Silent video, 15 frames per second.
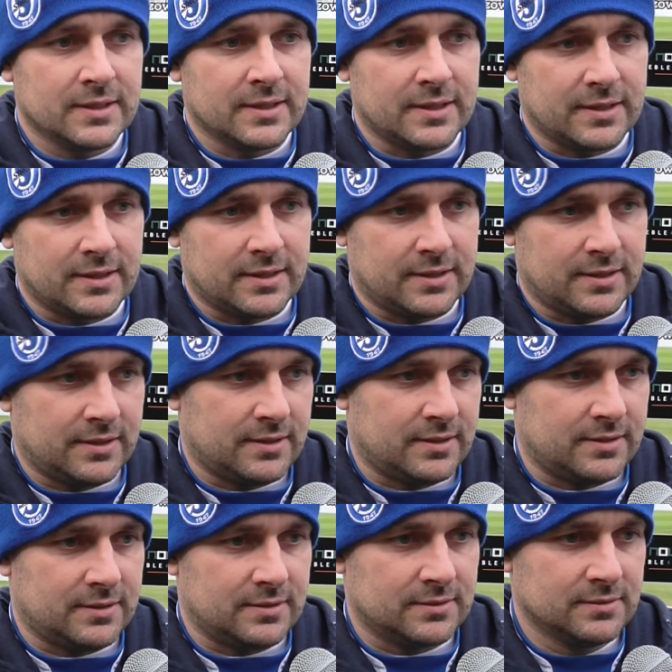
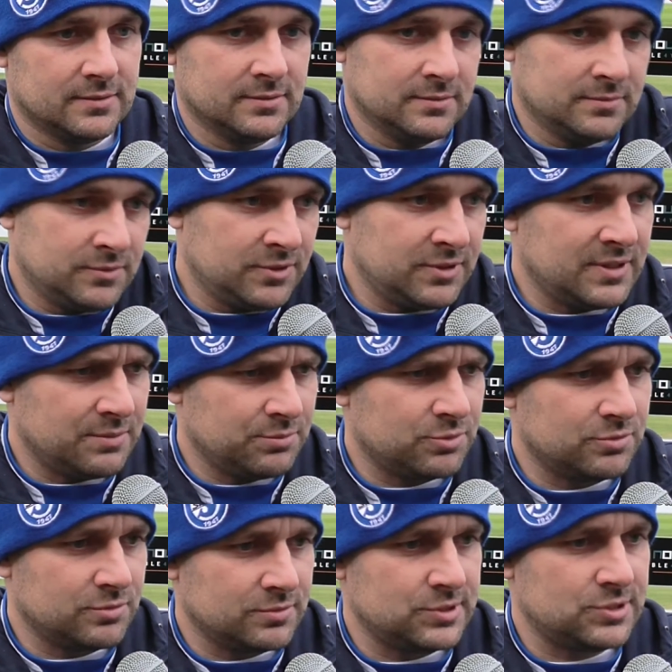E, no nam to
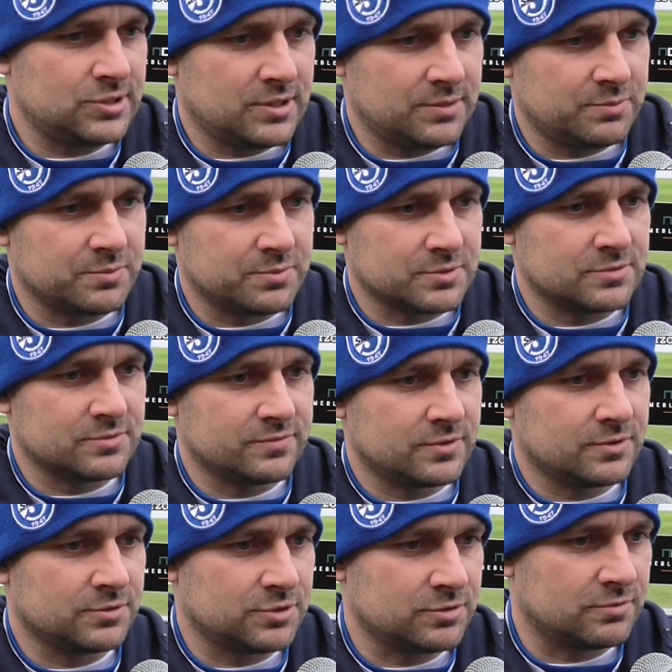dzisiaj po prostu
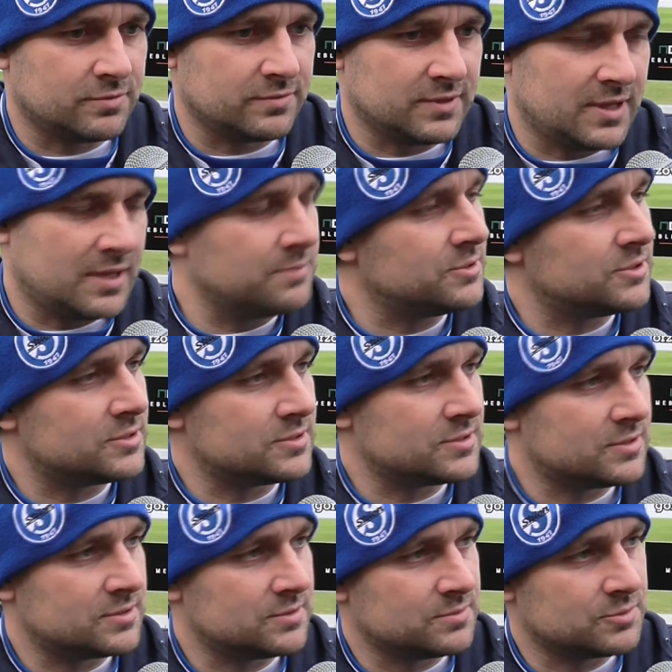wychodziło. Wydaje mi się,
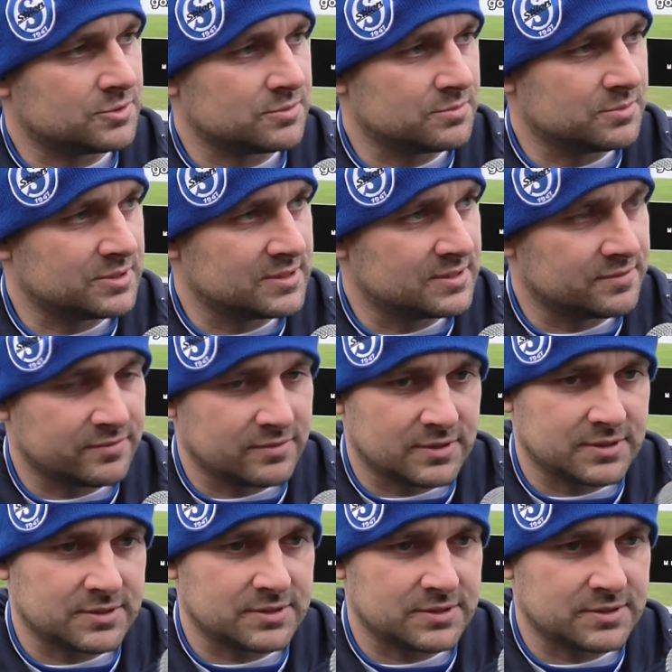że, że możemy być zadowoleni